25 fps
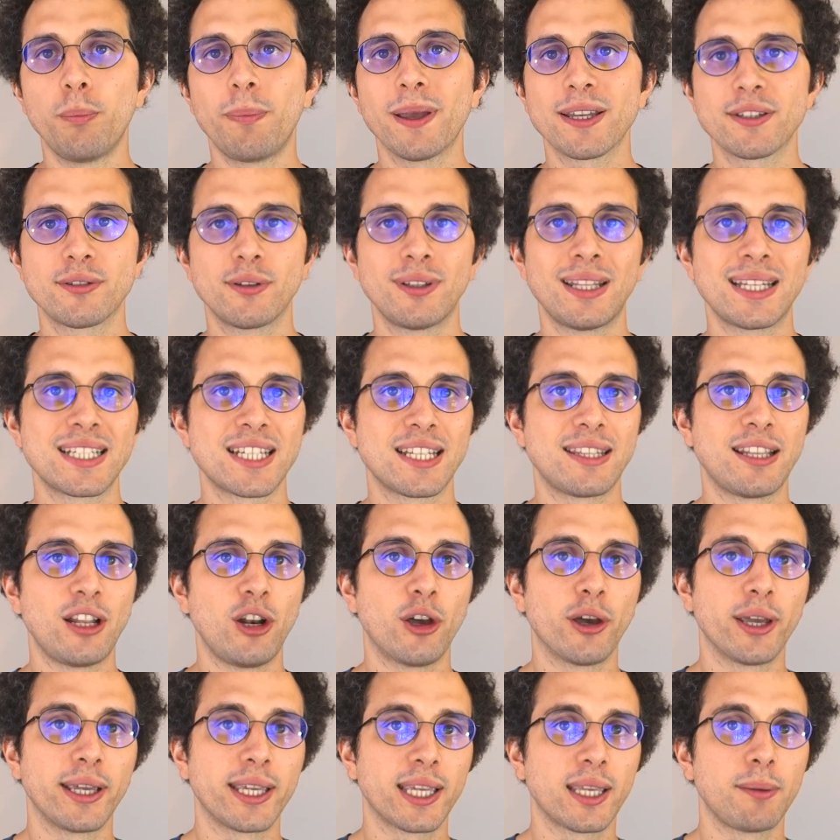personnage est
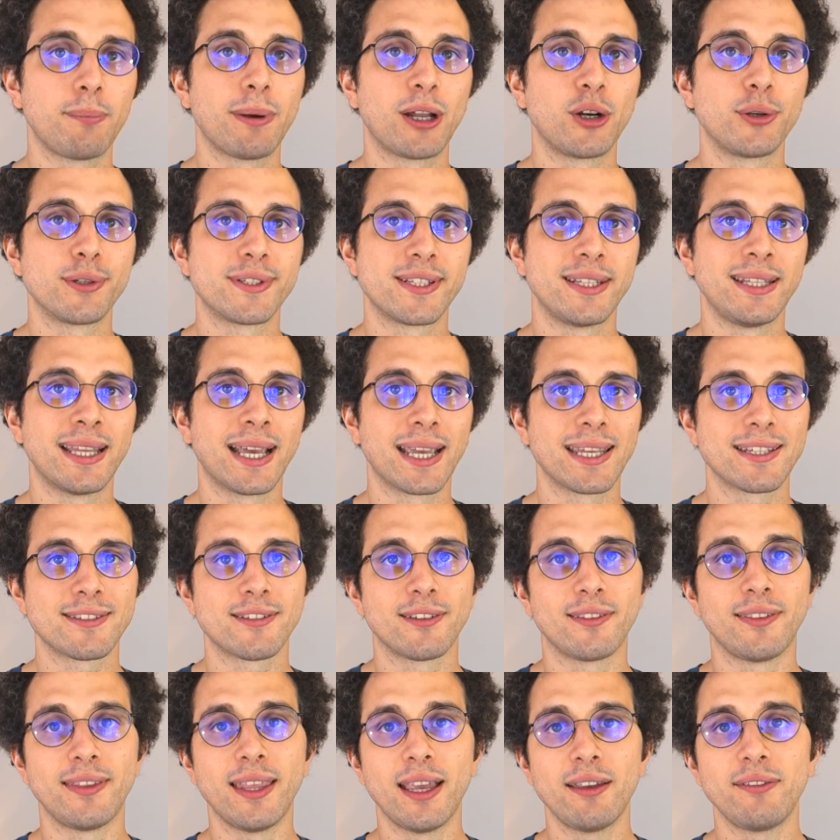alors écrit par le
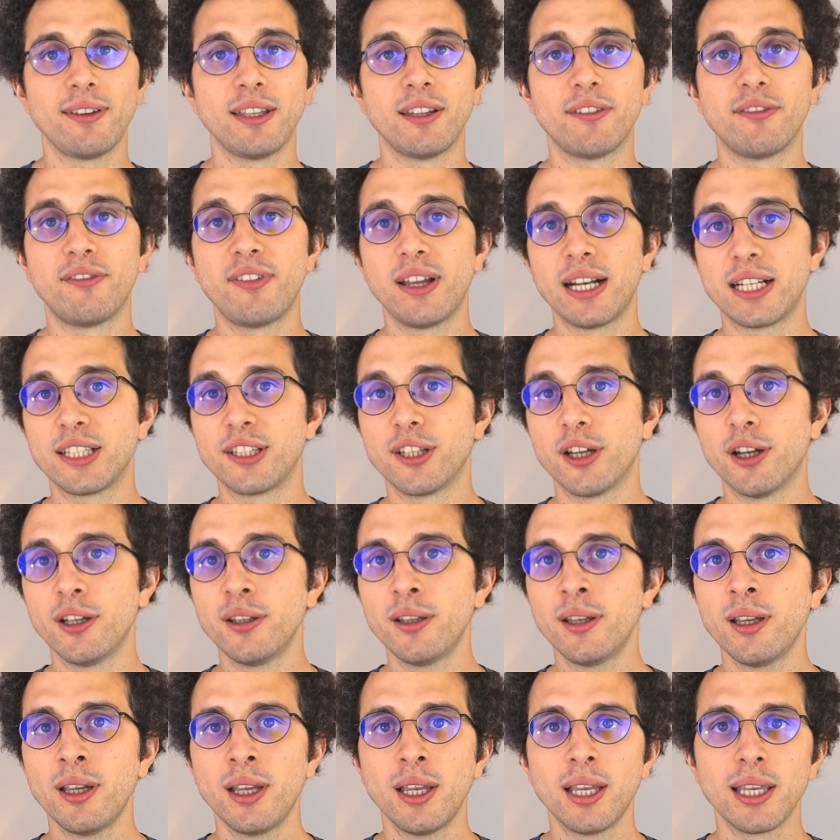scénariste David
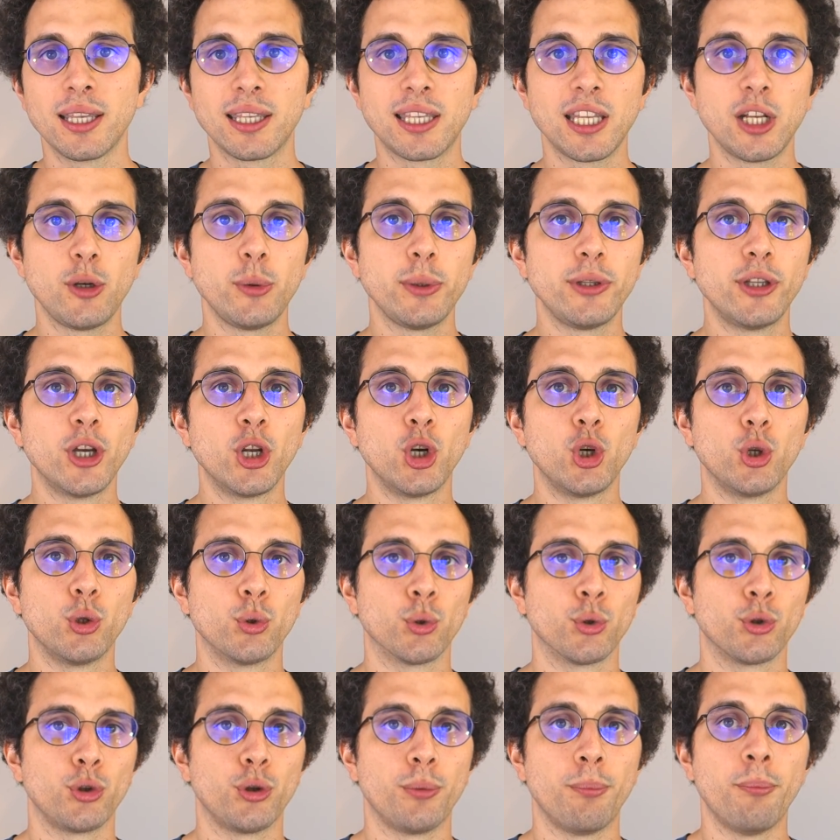Felton, qui lui donne le
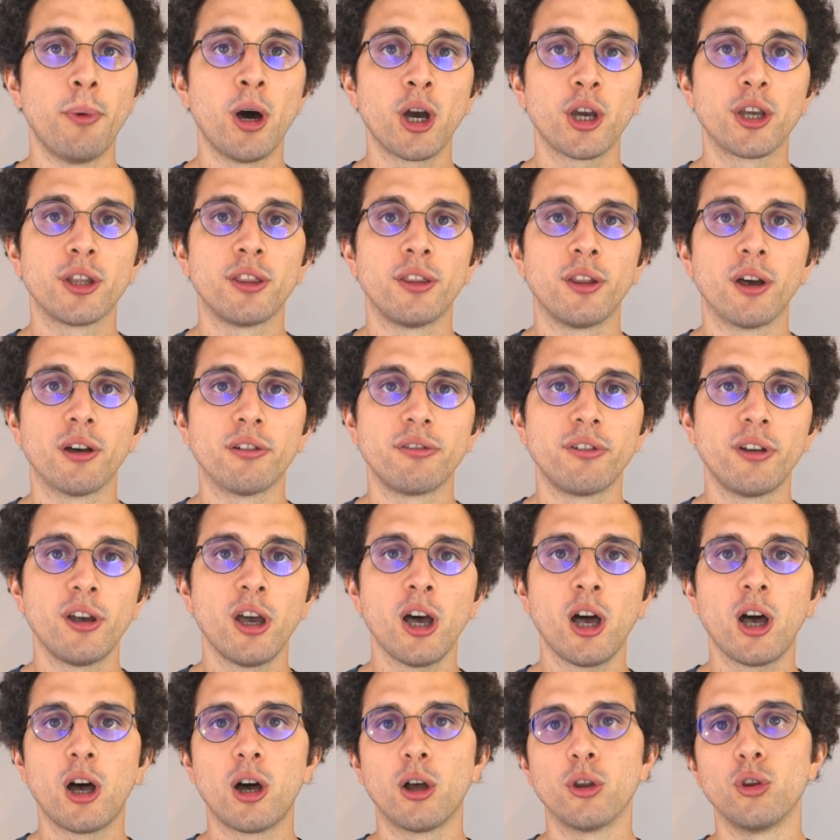nom de Morgendorfer
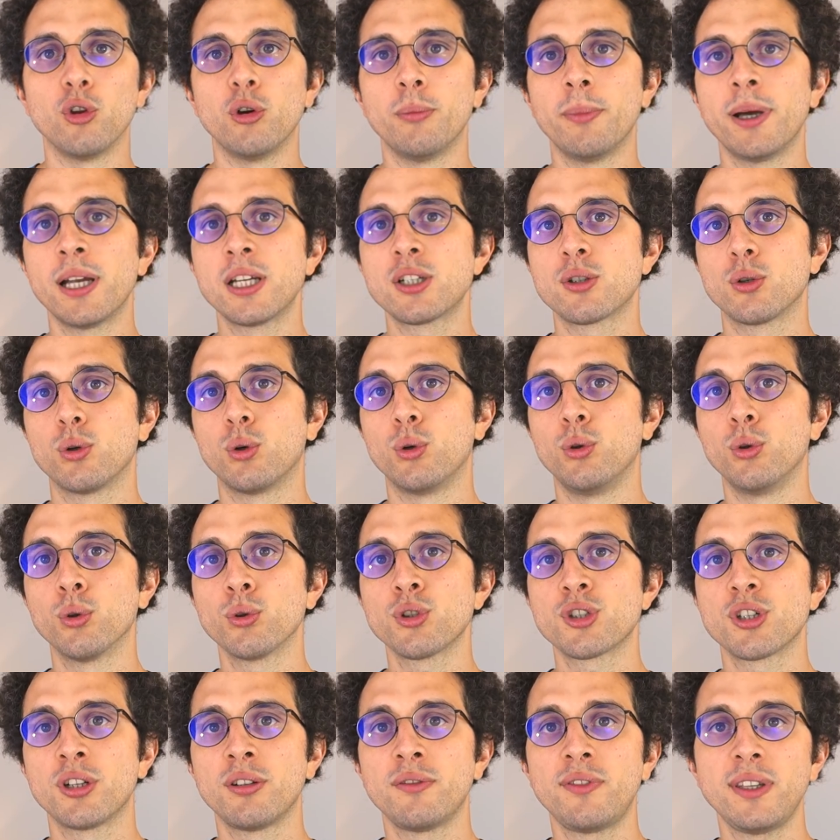en hommage au nom
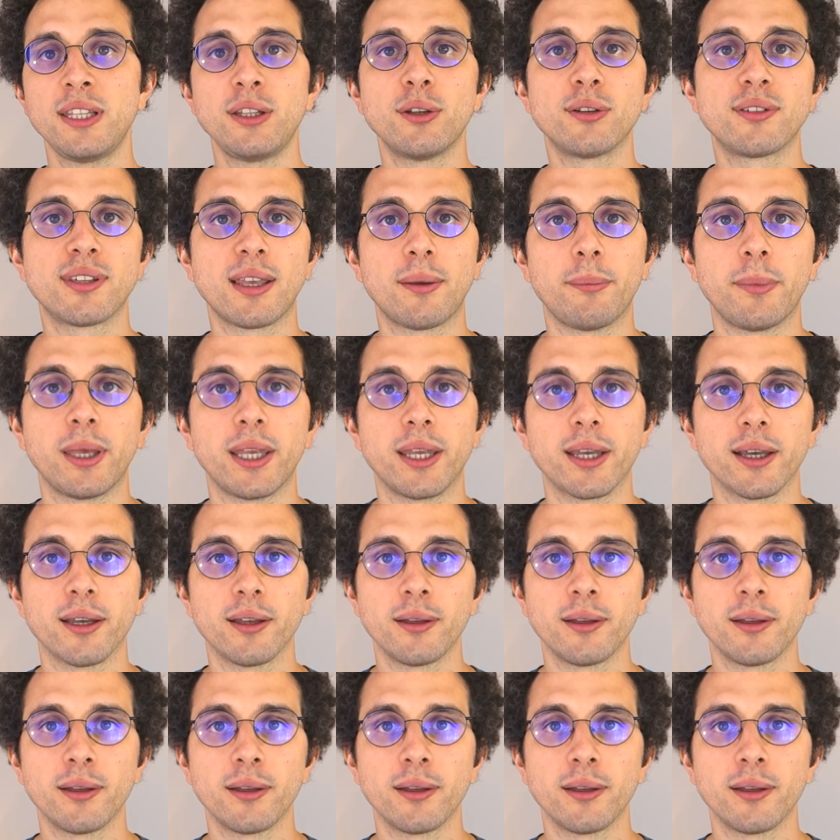de jeune fille de sa mère.